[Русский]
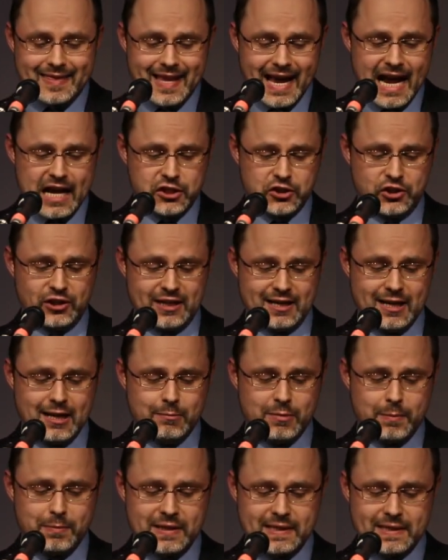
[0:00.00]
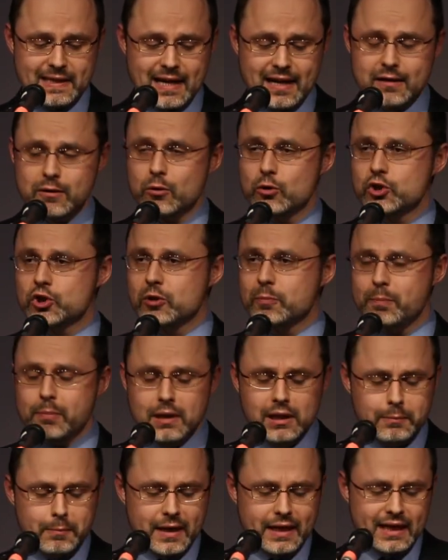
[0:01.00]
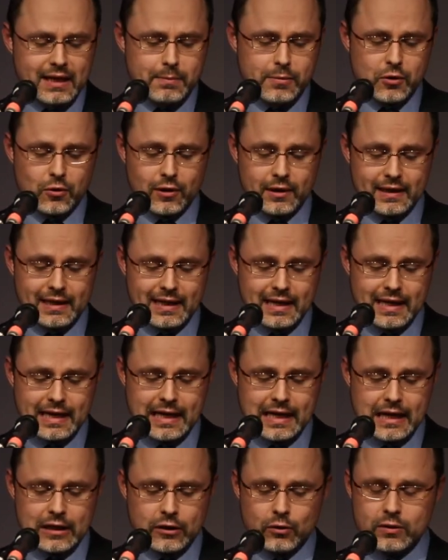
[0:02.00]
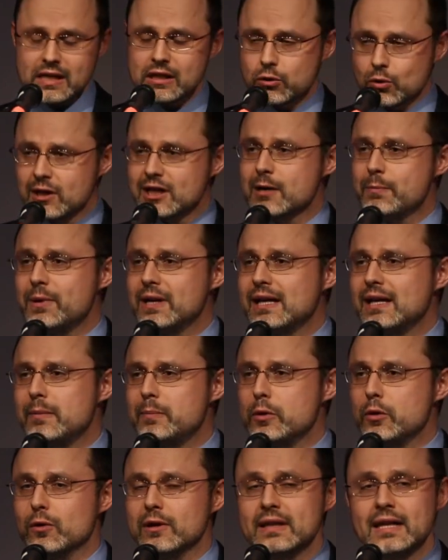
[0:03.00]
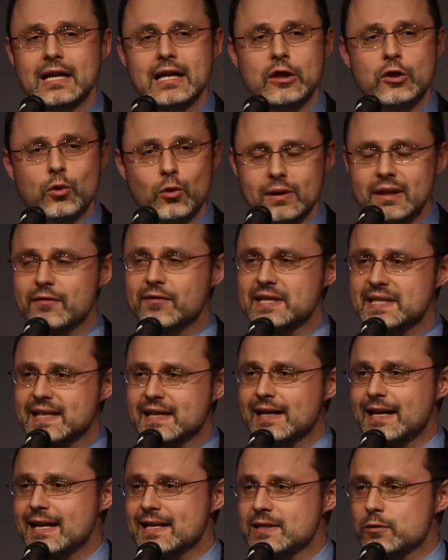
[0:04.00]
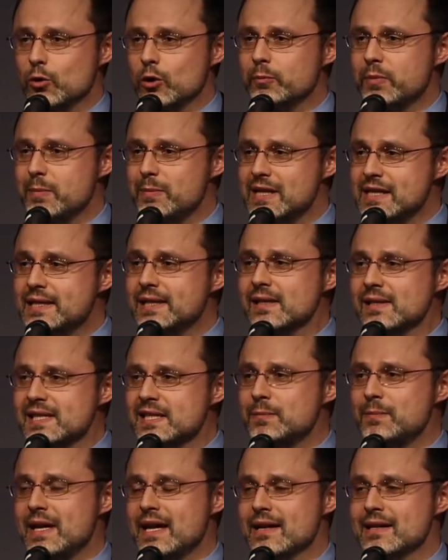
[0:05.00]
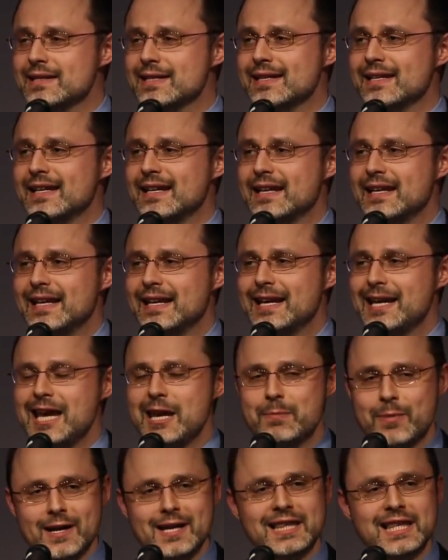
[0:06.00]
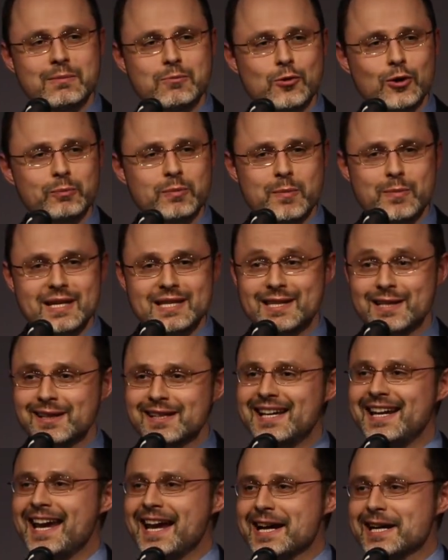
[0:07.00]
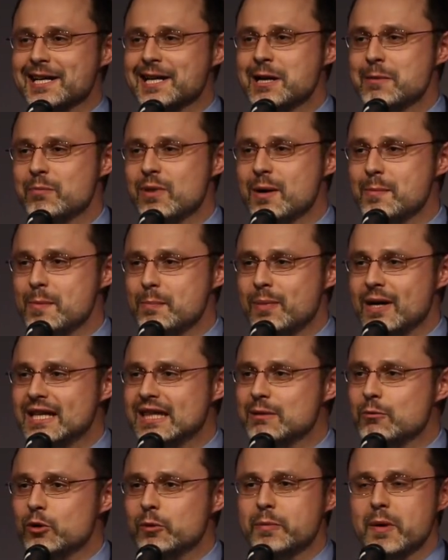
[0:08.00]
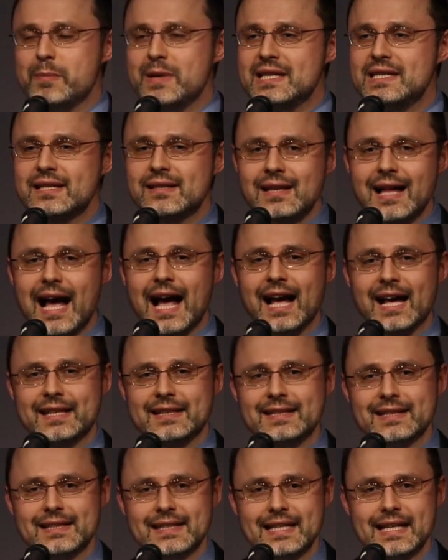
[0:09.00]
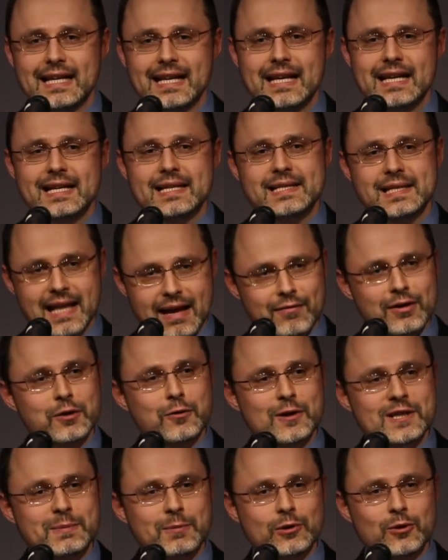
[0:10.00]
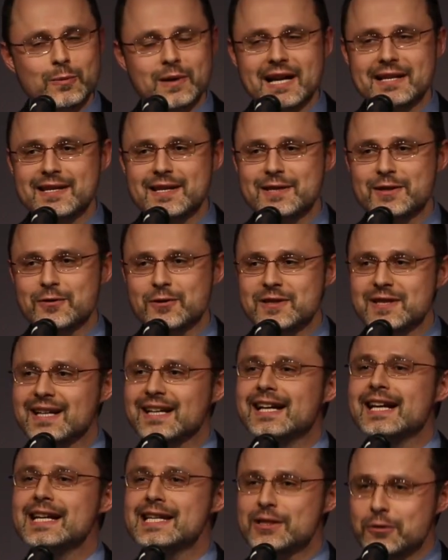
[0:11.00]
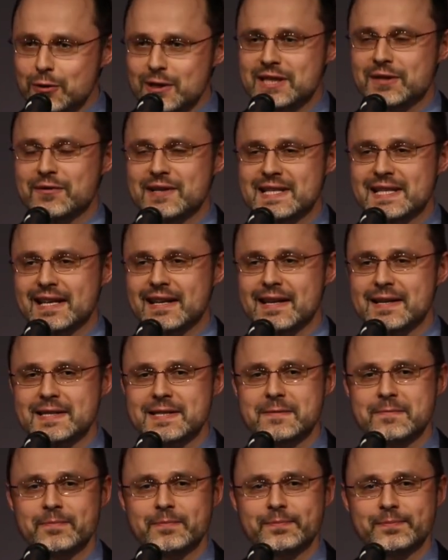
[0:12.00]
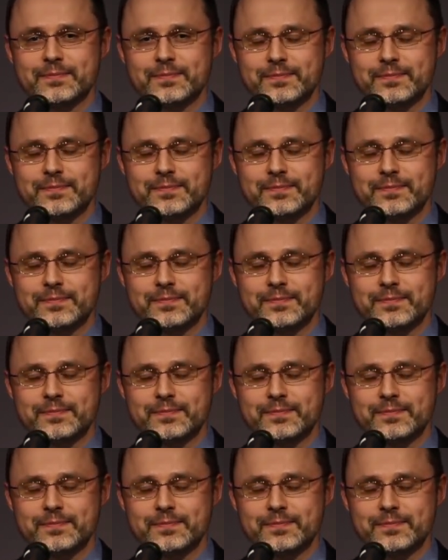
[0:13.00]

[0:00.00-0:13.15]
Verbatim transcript: наши по Писанию, чтобы был погребен – но не только погребен, но он и воскрес. Он победил смерть, и поэтому он победил грех, поэтому он победил ад. Слава Господу, братья и сестры! Христос воскрес!